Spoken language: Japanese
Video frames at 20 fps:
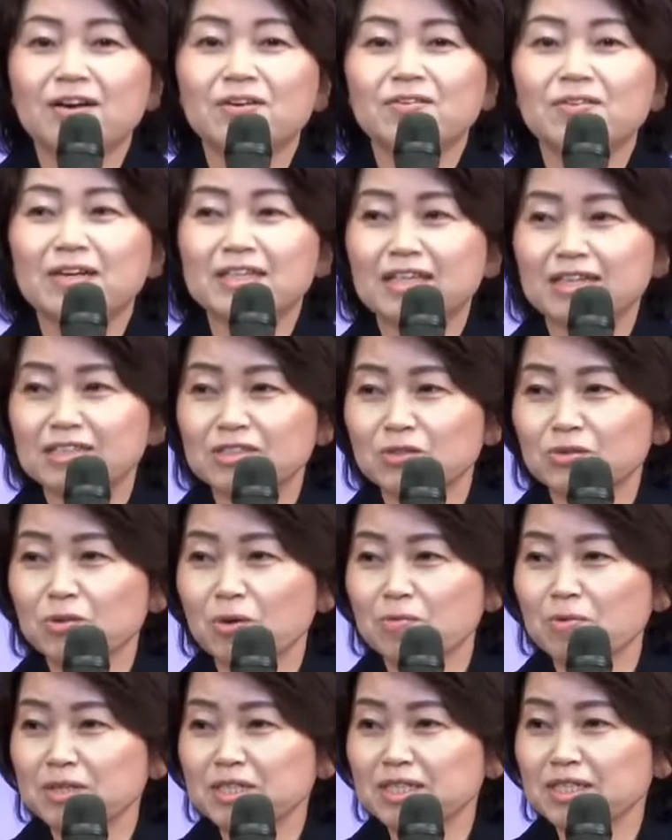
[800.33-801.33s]
私と
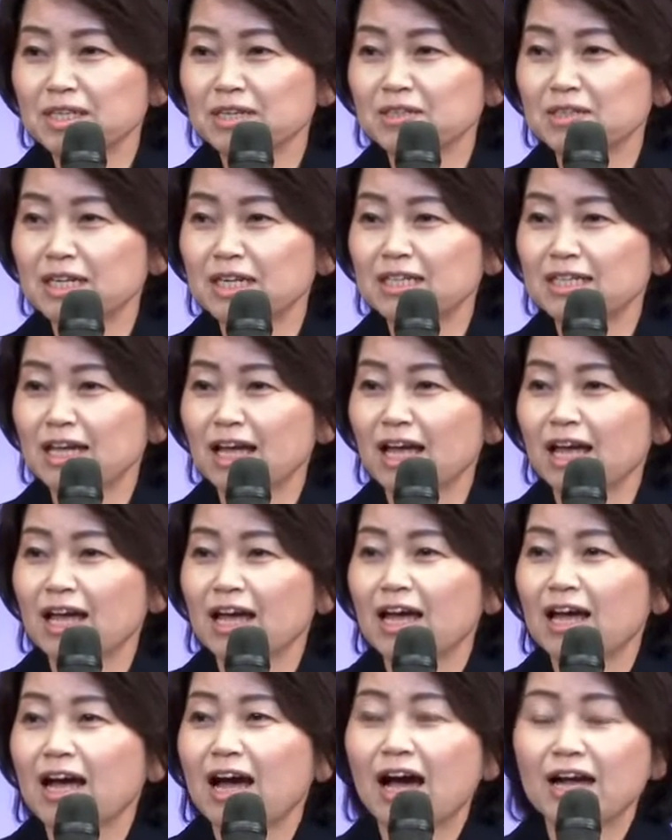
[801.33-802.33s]
共にいてくれて
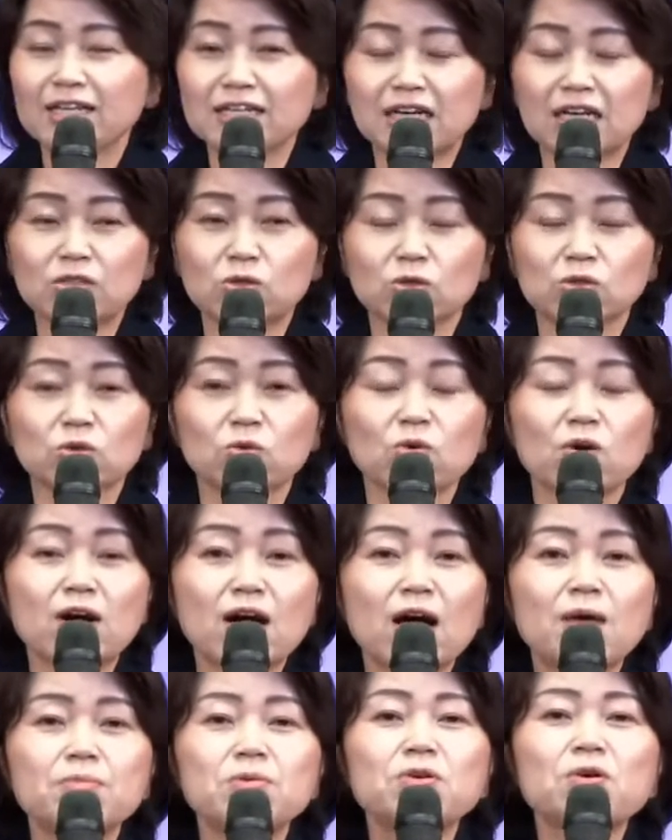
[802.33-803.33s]
ありがとうその
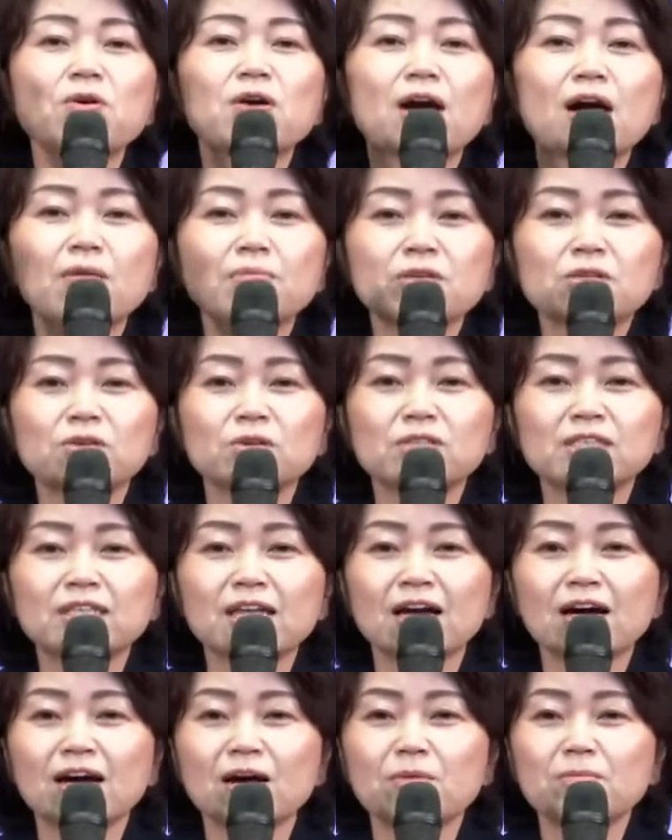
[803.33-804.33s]
神を神として
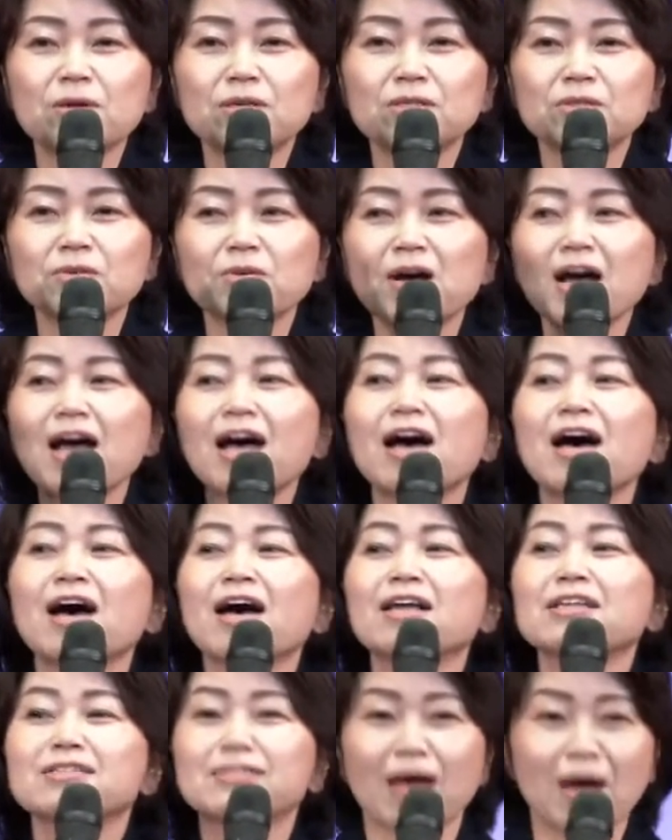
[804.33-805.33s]
崇めるのが
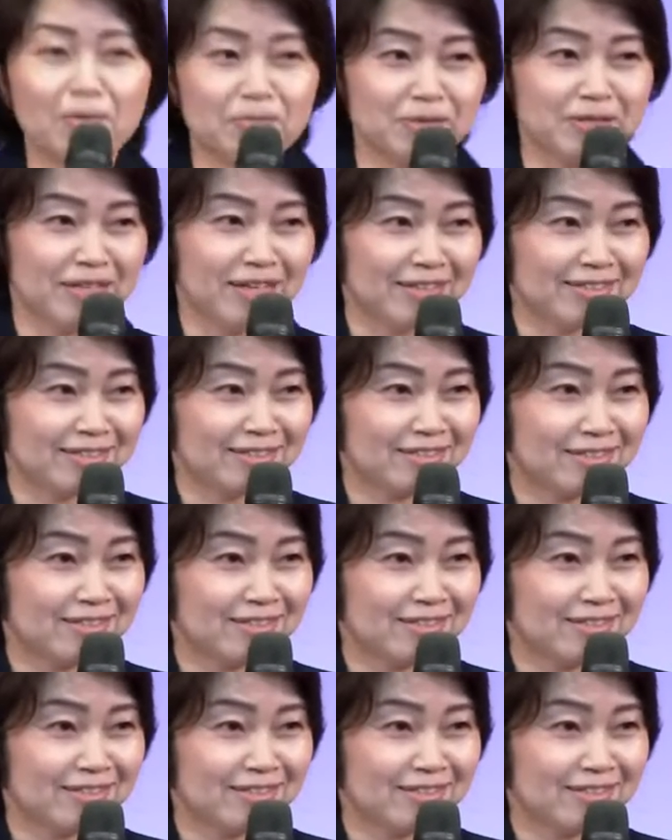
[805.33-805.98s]
賛美です。